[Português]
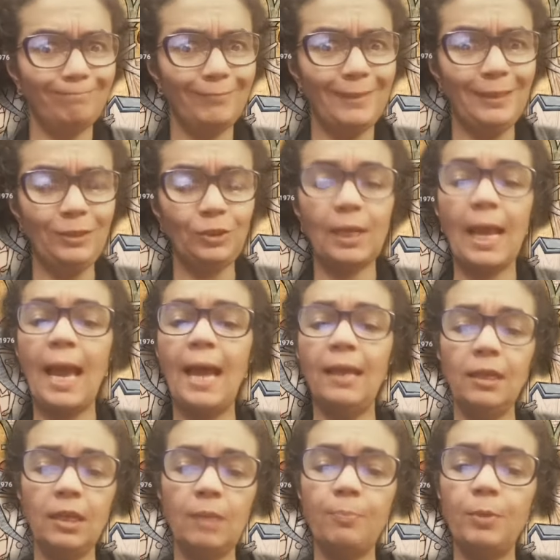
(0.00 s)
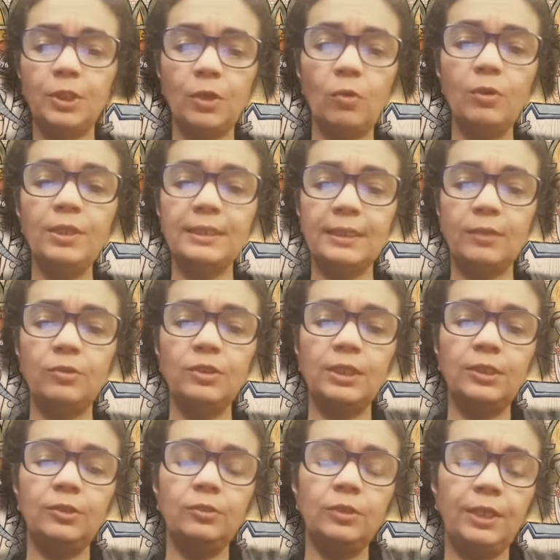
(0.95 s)
em escala que pode acontecer
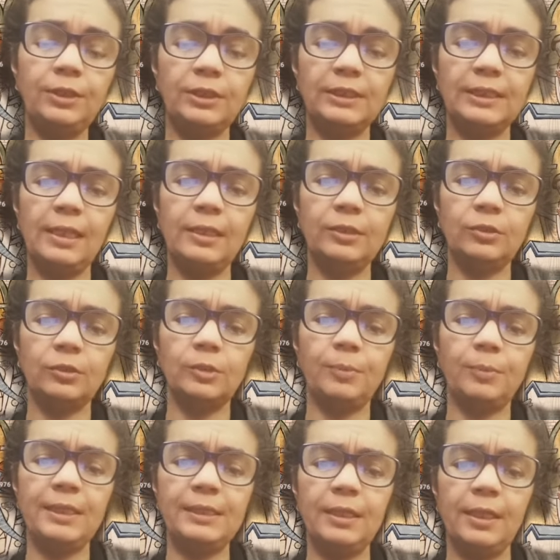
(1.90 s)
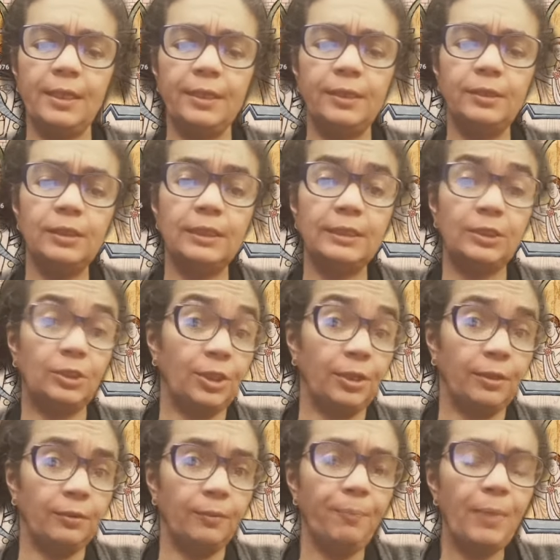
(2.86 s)
durante as eleições brasileiras este
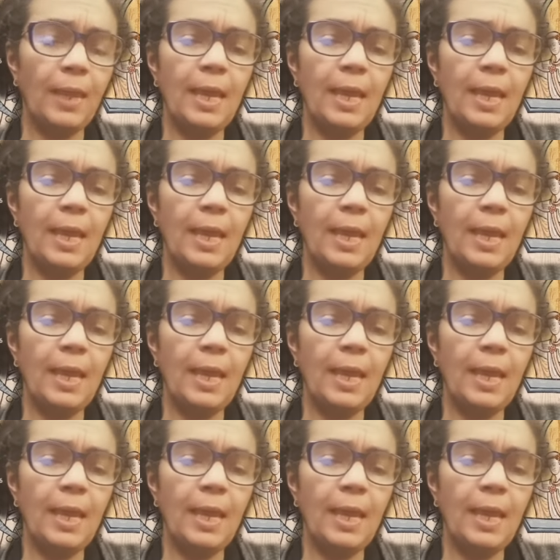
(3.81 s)
ano.